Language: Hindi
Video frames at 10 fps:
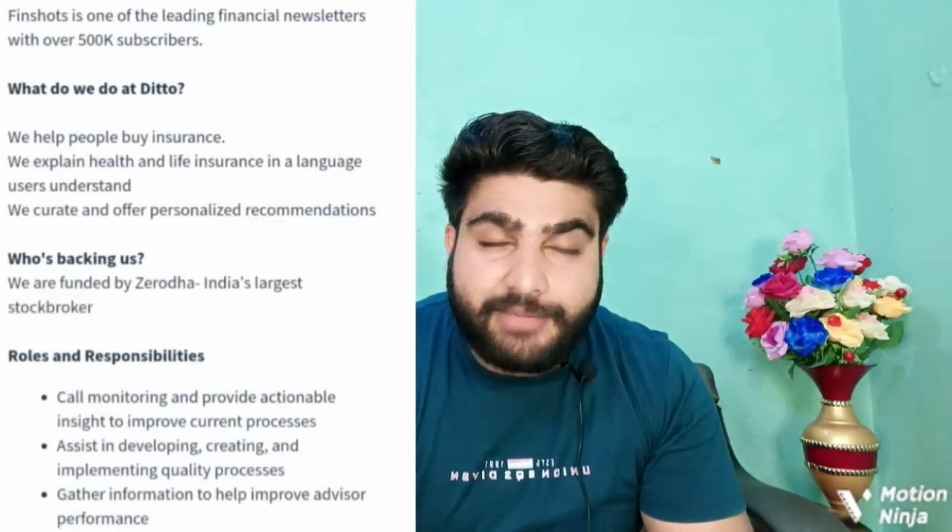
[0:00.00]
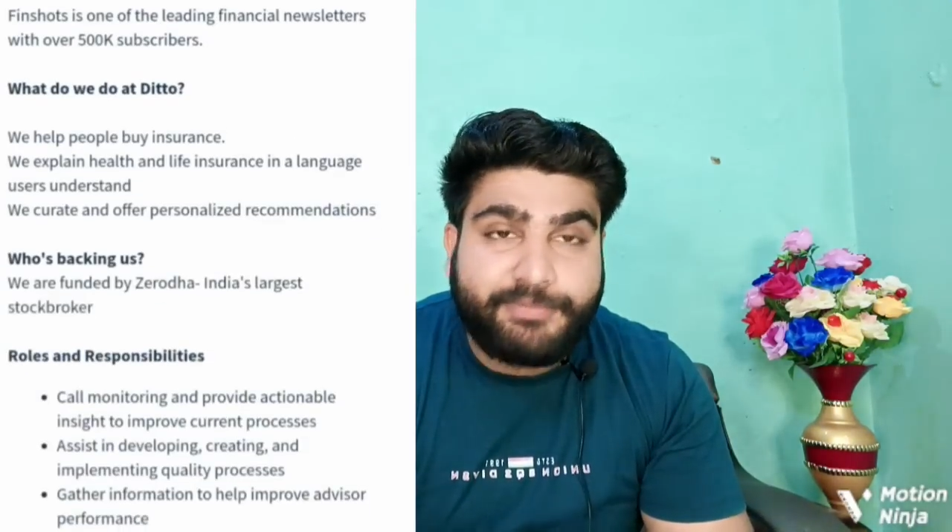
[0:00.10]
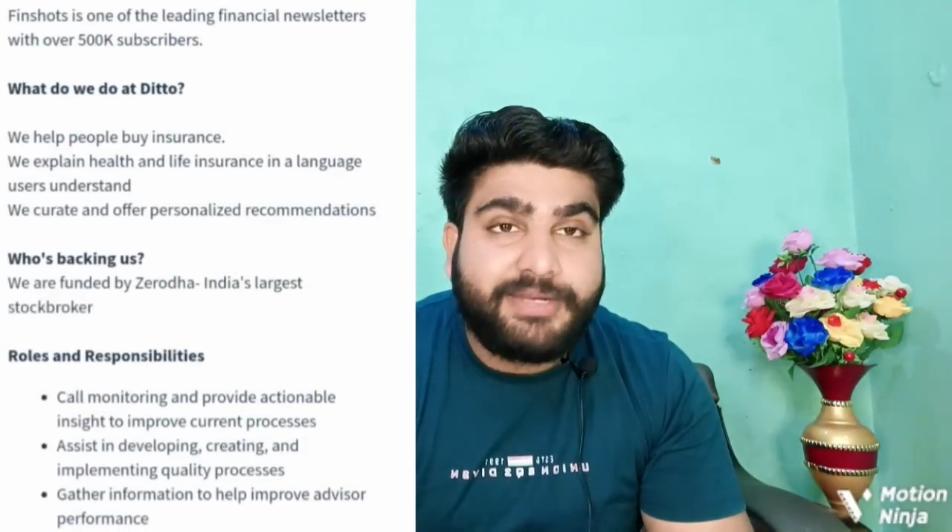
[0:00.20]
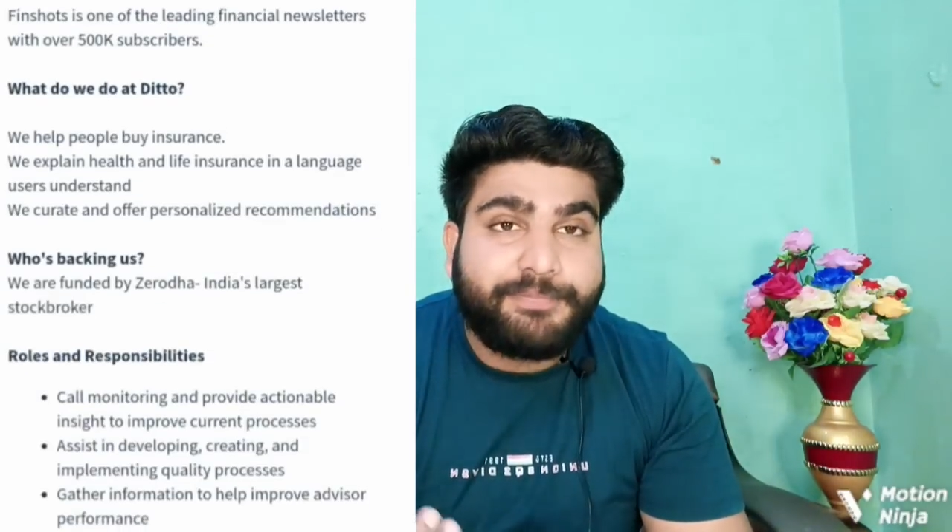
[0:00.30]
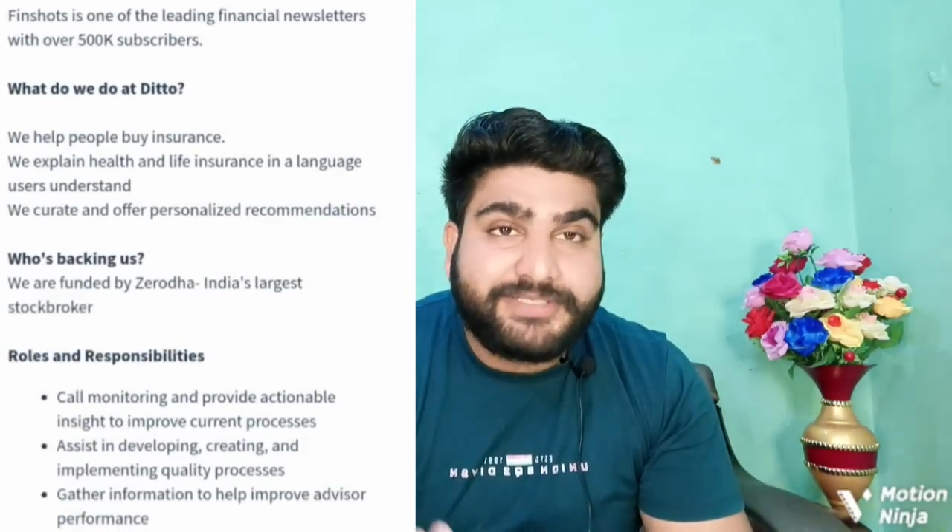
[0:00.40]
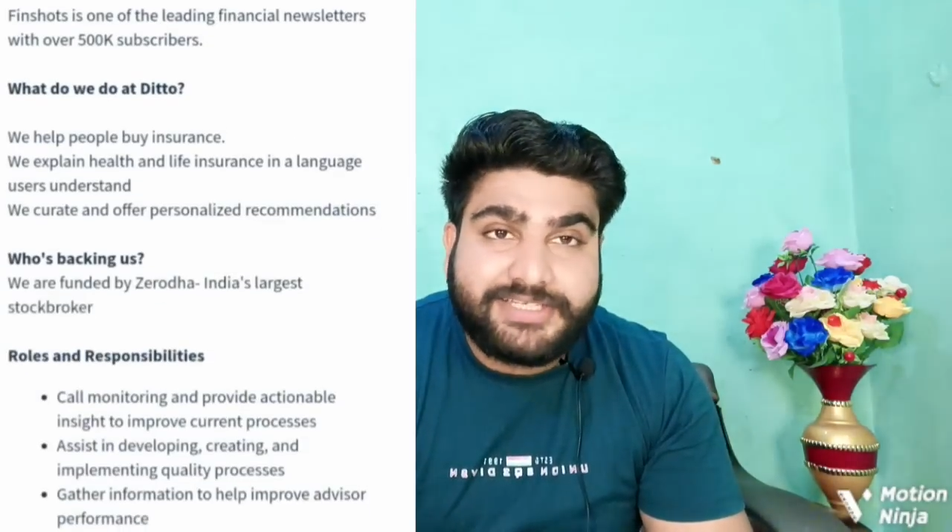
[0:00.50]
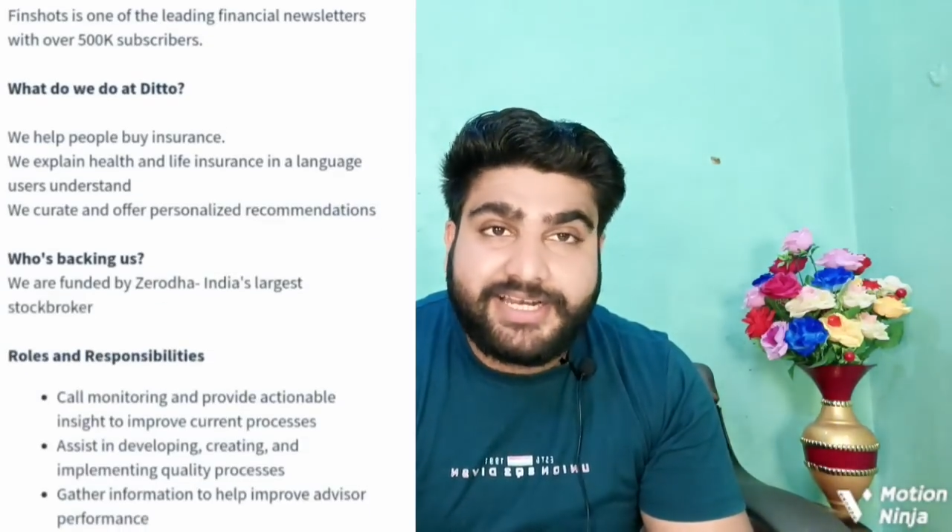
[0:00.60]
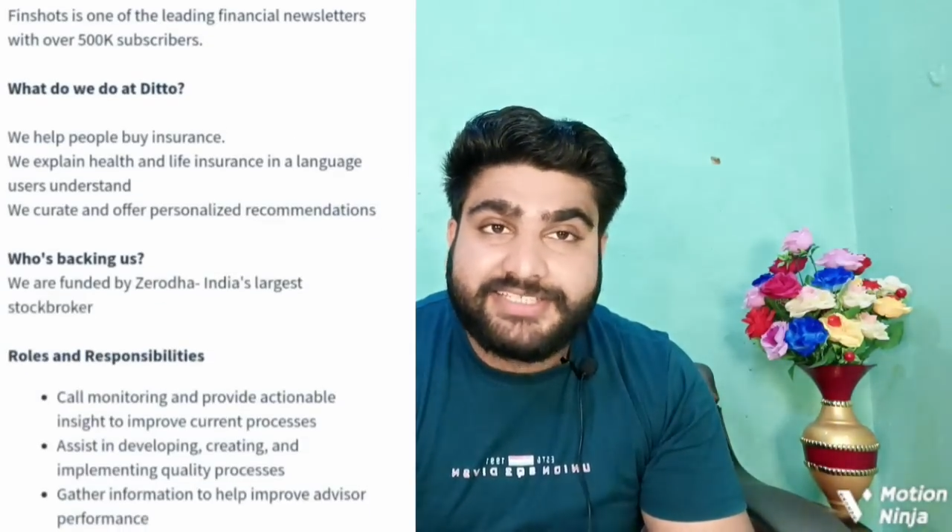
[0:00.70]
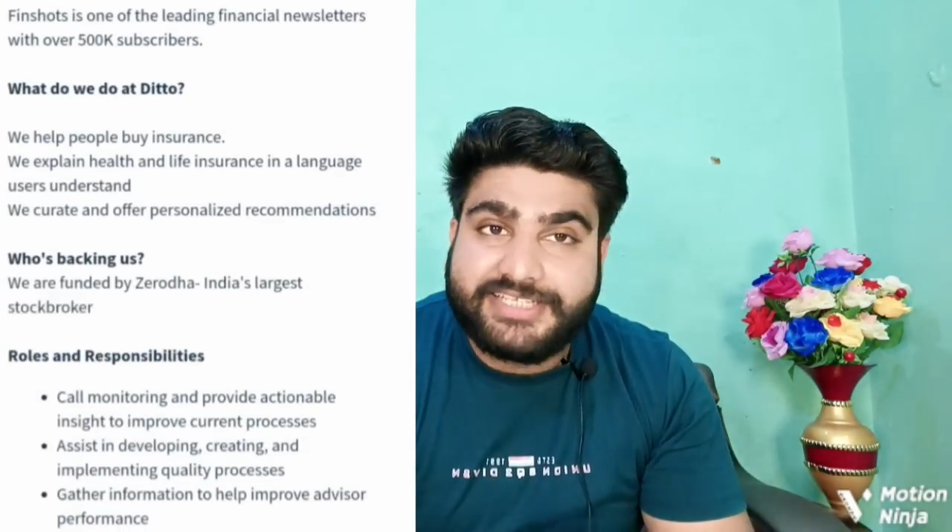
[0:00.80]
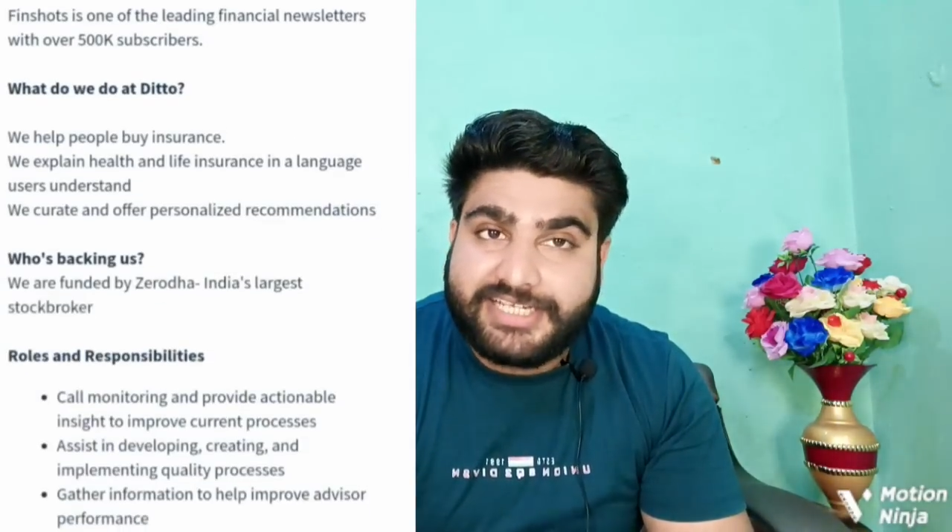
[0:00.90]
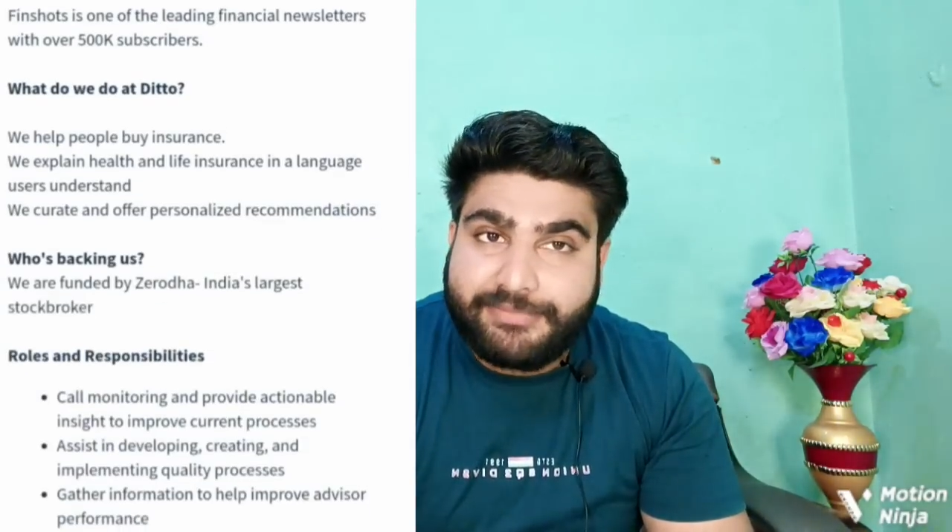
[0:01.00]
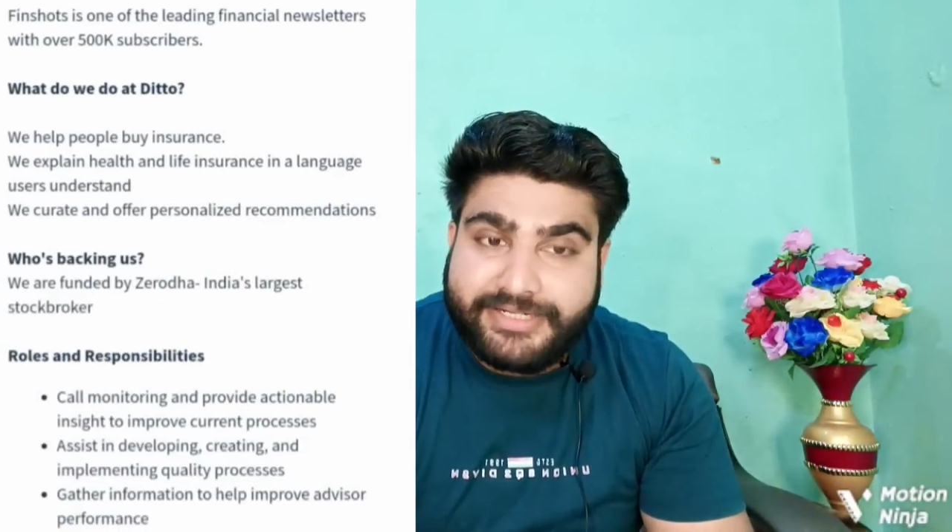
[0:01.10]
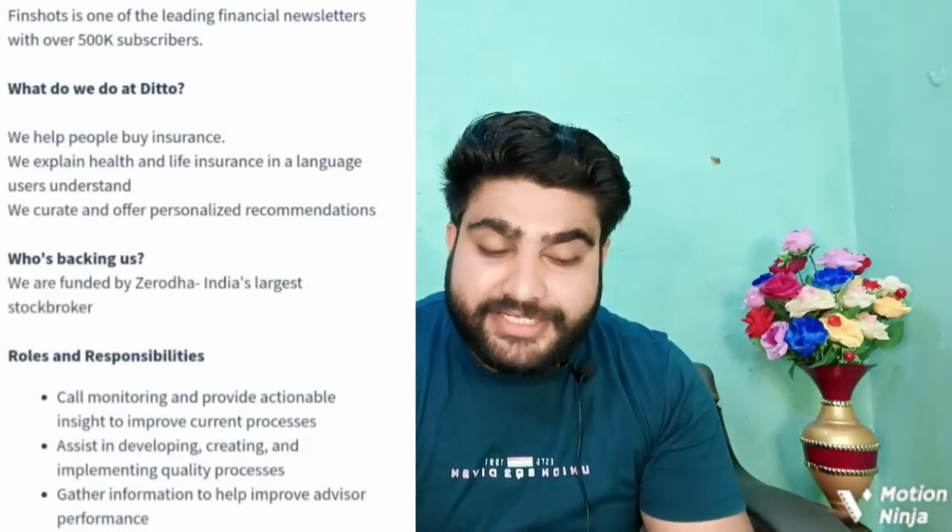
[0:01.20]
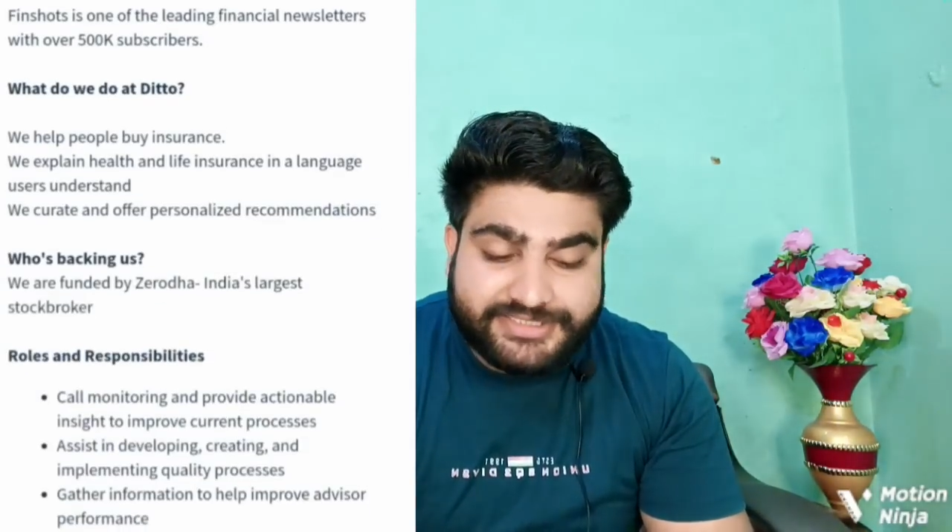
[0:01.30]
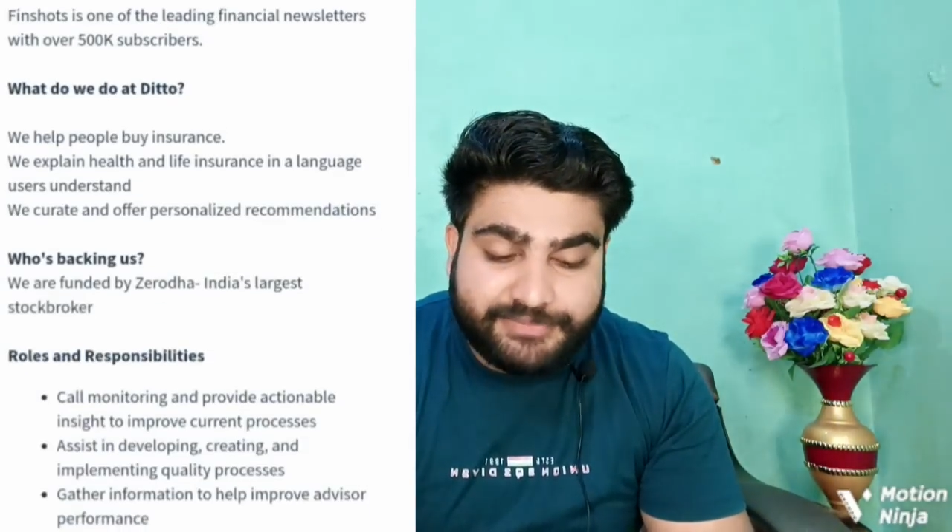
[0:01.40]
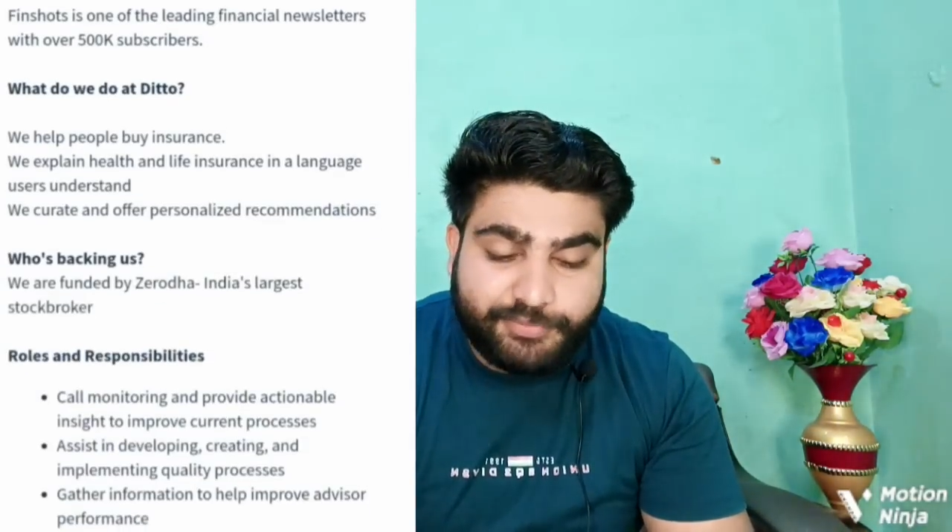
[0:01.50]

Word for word: अपनी पर्सनलाइज रिकमेंडेशन